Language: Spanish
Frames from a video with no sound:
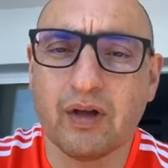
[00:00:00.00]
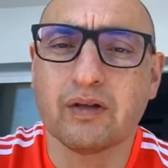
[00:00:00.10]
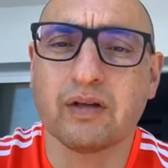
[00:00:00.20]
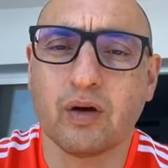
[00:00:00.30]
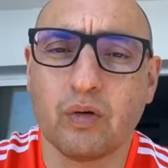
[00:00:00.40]

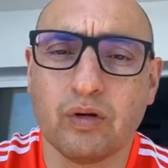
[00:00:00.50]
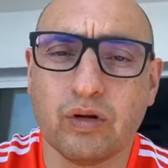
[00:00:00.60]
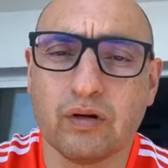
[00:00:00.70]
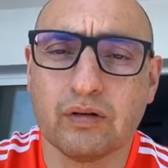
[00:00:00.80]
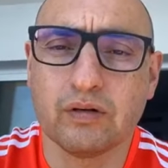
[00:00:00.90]

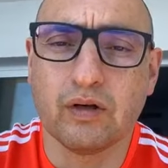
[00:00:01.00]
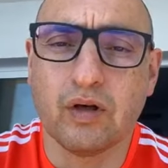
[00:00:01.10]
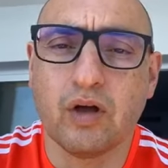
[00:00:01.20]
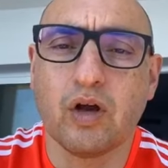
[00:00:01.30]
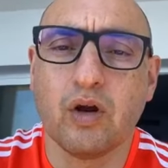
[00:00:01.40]
Segundo,
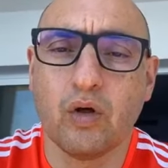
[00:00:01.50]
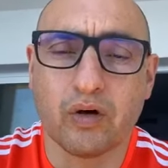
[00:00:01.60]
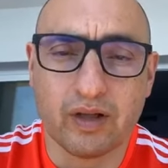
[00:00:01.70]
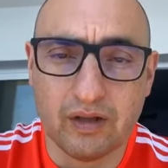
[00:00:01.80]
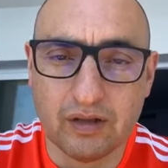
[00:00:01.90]
no
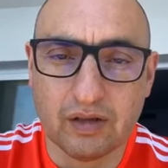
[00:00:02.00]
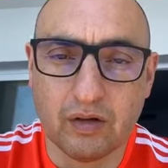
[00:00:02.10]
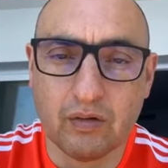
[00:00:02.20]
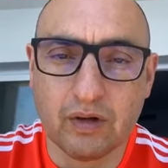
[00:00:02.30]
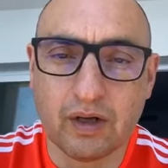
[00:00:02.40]
rendirse
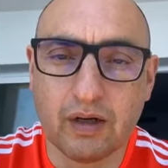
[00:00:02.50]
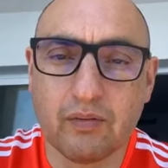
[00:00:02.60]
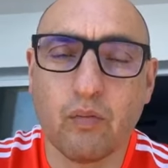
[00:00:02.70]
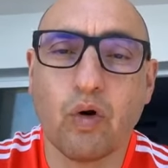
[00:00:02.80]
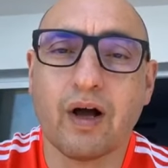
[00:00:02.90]
nunca,
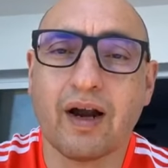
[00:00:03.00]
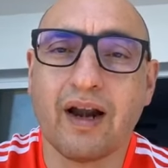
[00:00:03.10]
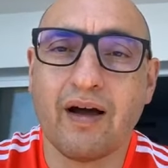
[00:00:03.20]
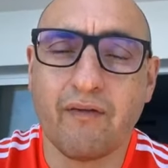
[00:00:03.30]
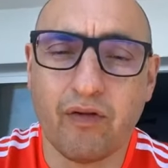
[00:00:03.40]
buscar
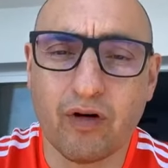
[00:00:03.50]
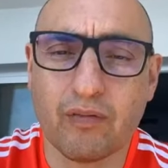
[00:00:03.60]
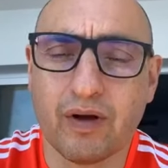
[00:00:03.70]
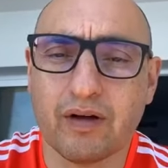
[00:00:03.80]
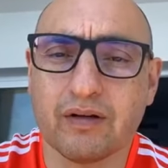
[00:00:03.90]
la
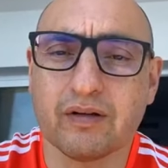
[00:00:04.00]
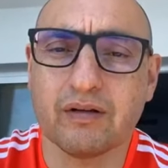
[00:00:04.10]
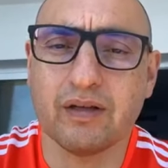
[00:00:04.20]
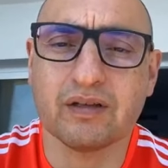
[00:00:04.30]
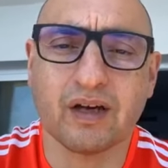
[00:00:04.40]
forma
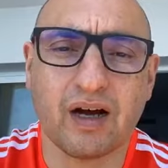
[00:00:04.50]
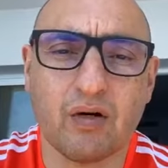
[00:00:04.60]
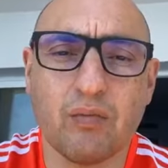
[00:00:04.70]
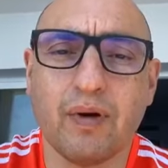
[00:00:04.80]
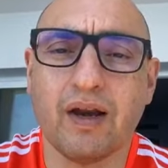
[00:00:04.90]
de sacar
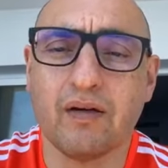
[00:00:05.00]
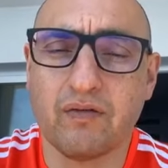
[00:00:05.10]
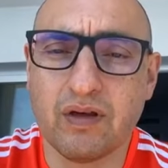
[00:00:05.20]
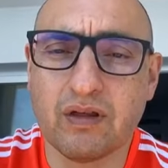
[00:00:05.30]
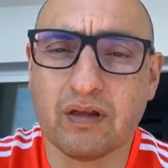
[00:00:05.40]
un
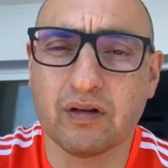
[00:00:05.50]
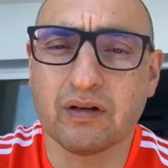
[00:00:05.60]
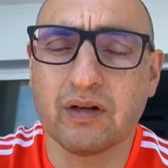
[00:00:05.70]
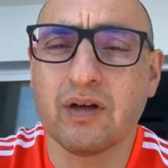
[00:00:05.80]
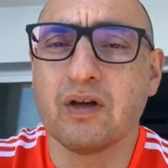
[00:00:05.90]
beneficio
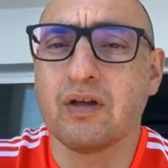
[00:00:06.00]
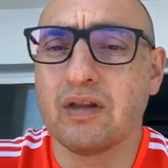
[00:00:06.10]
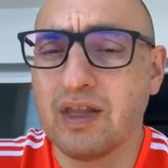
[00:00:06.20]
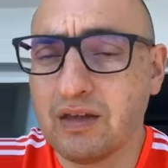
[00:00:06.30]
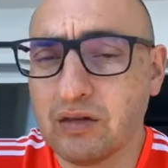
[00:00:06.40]

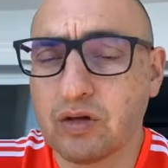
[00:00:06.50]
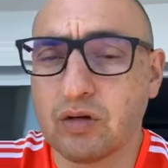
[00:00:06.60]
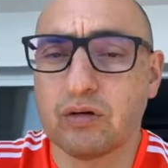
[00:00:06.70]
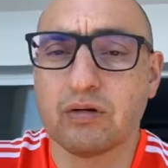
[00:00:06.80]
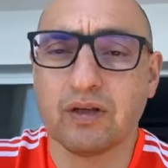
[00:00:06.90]

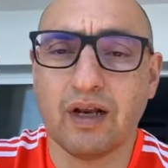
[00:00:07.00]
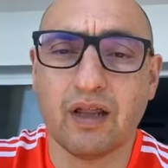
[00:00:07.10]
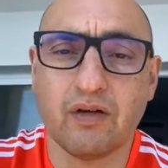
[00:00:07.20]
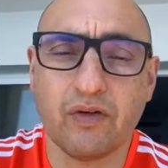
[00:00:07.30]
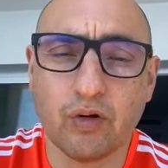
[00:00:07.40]
dentro de la
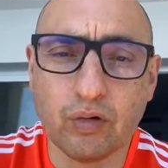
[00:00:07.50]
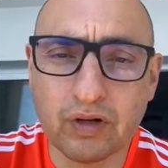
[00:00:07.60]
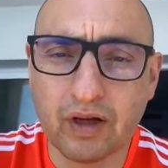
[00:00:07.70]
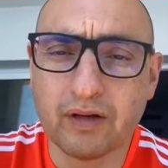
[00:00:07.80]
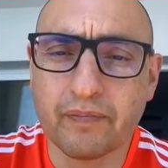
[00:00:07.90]
dificultad,